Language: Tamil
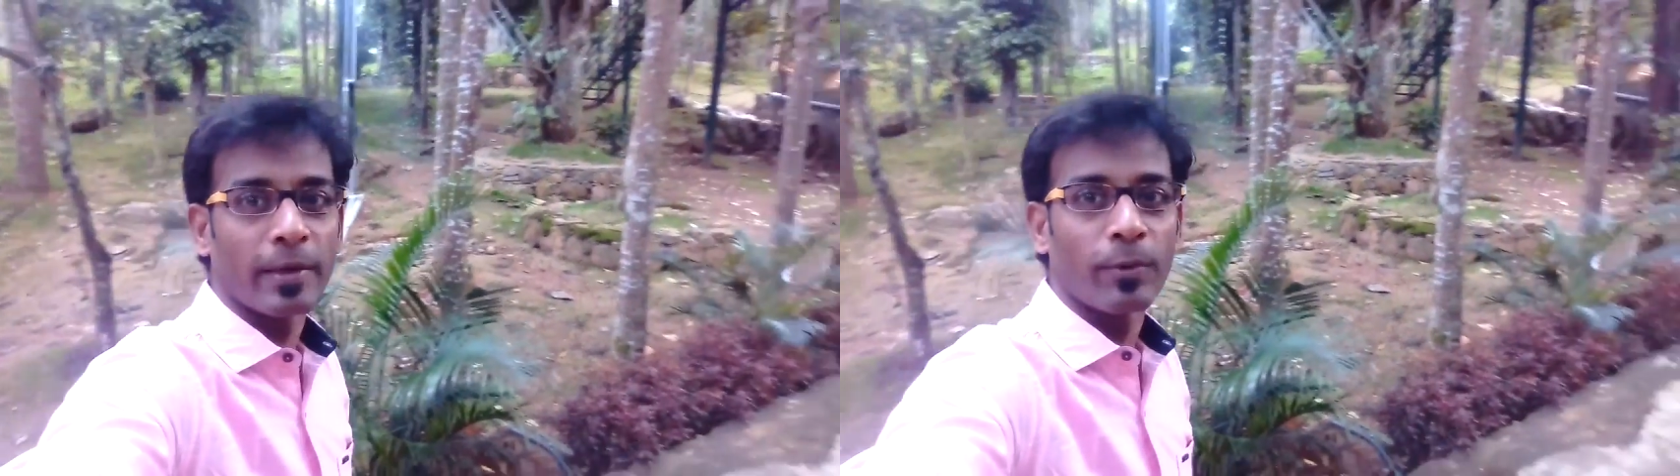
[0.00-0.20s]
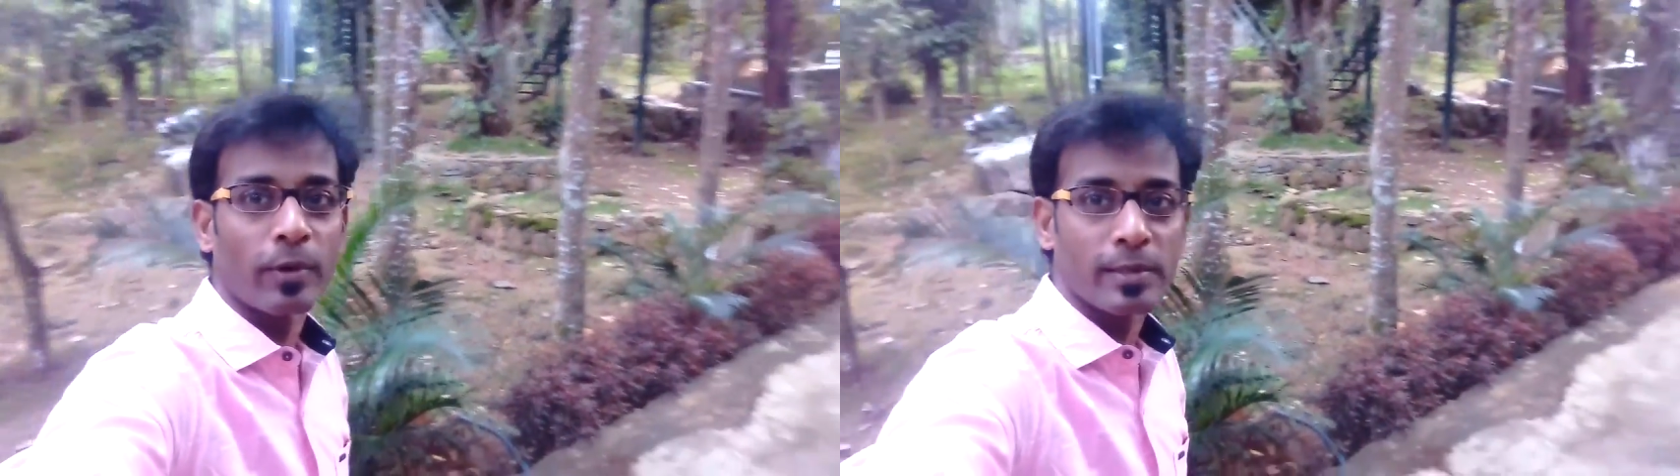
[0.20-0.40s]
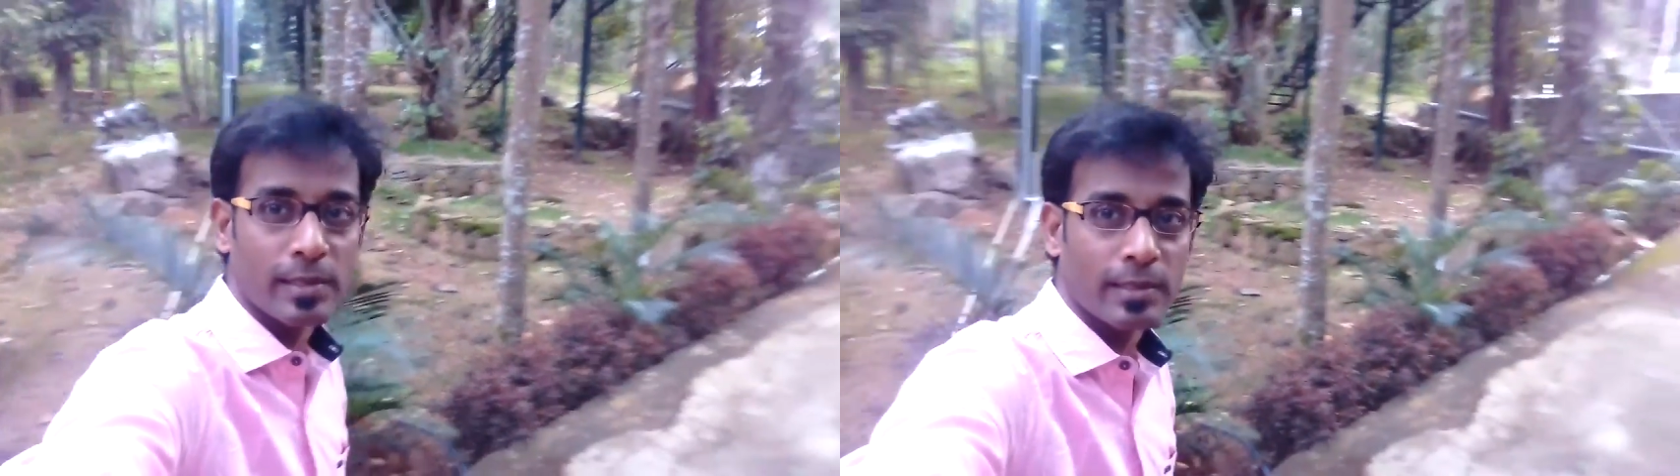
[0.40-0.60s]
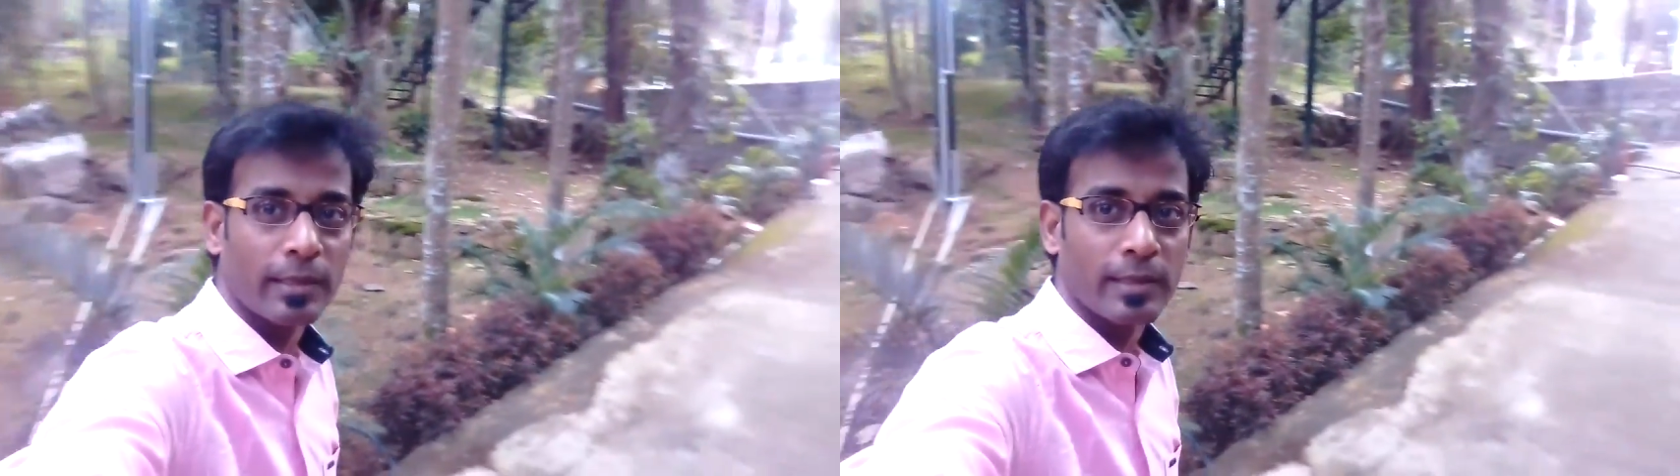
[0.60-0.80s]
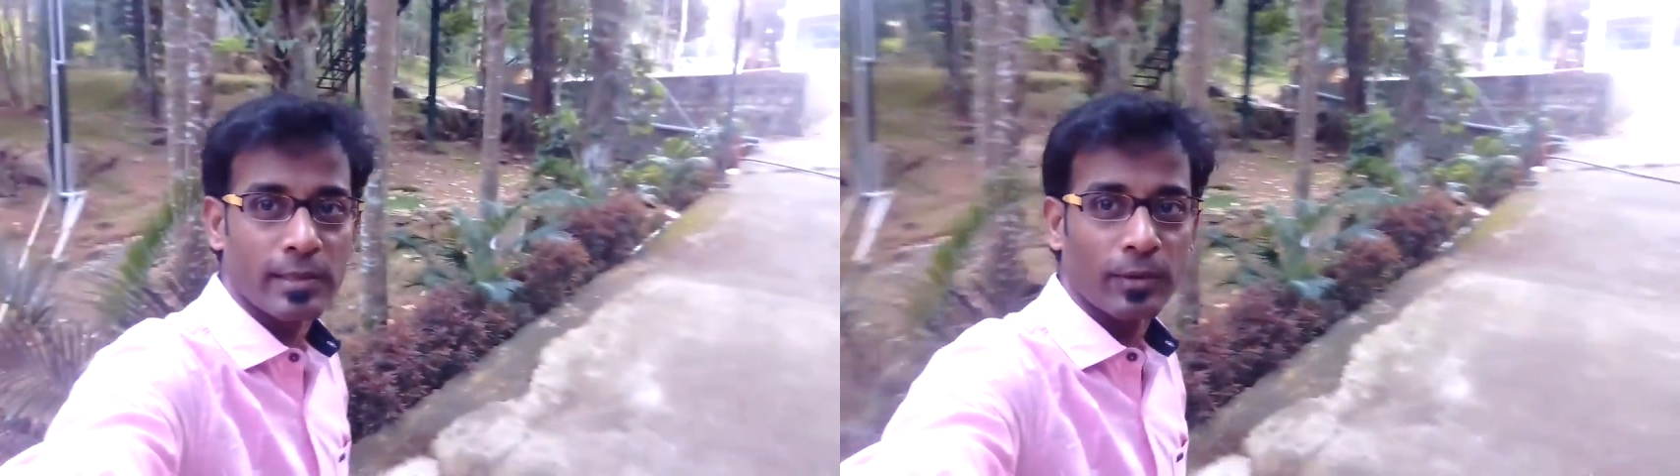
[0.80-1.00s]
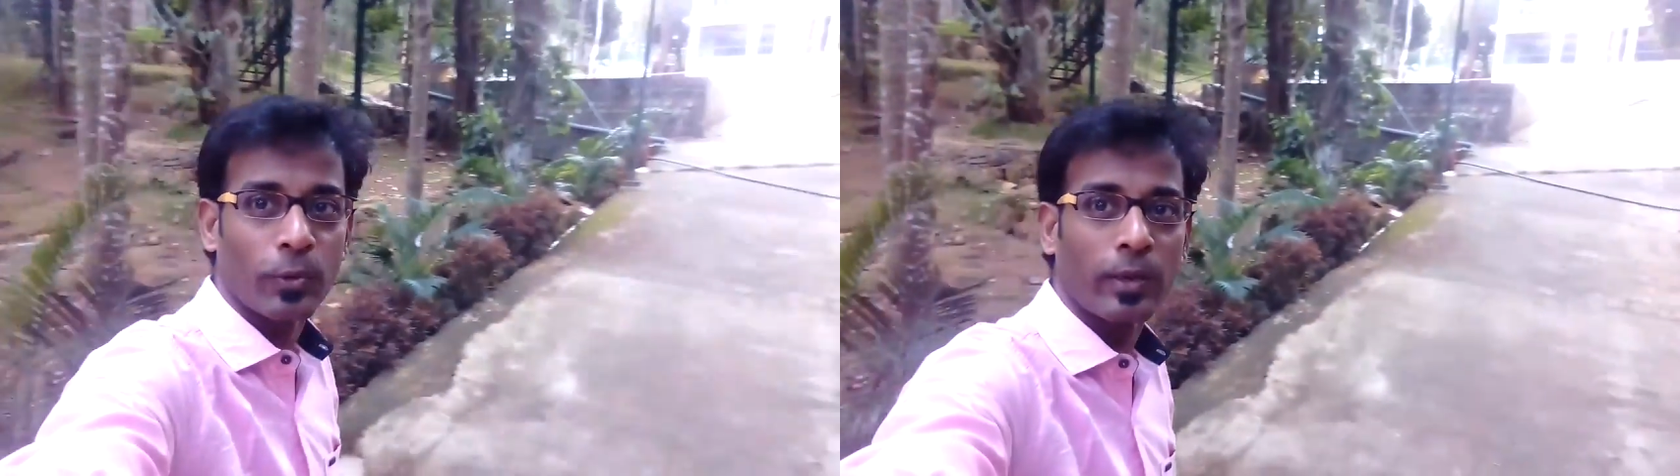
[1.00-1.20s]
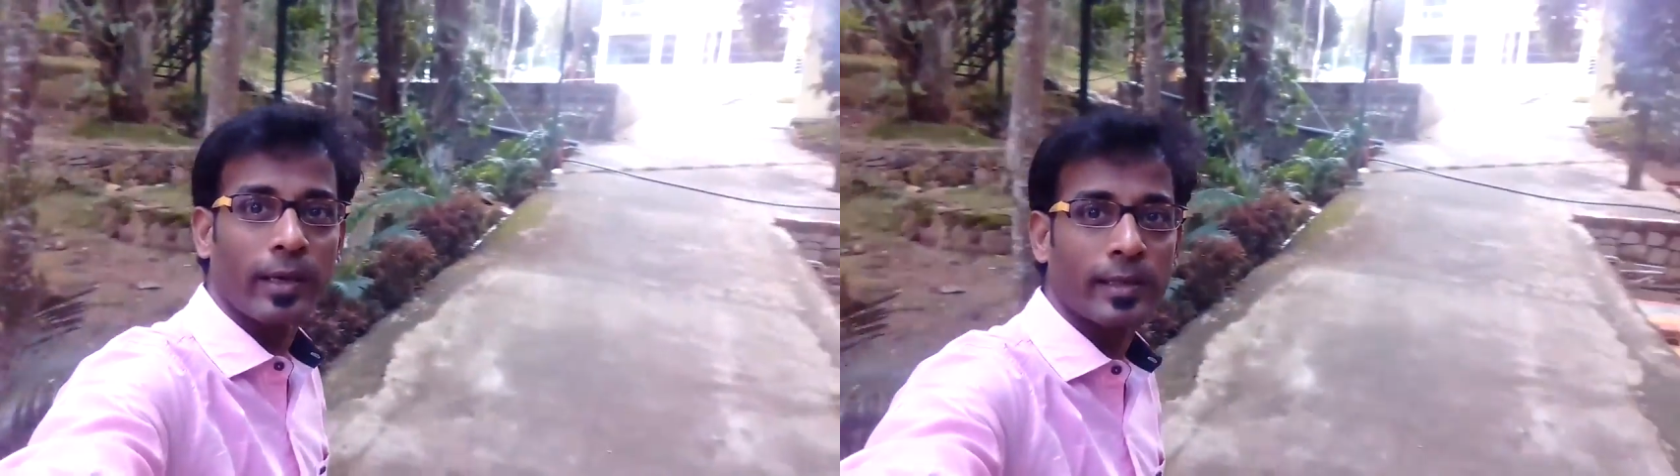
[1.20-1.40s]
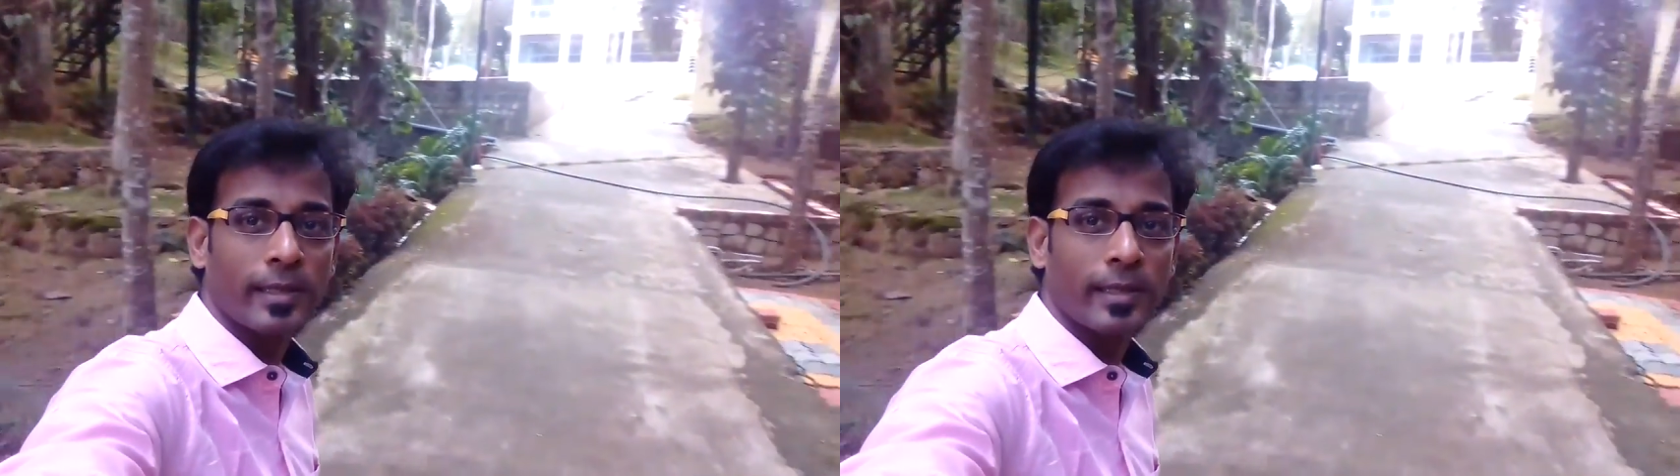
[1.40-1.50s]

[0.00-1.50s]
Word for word: பண்ணல இவங்களோட சிஸ்டர் கன்சன் துர்கா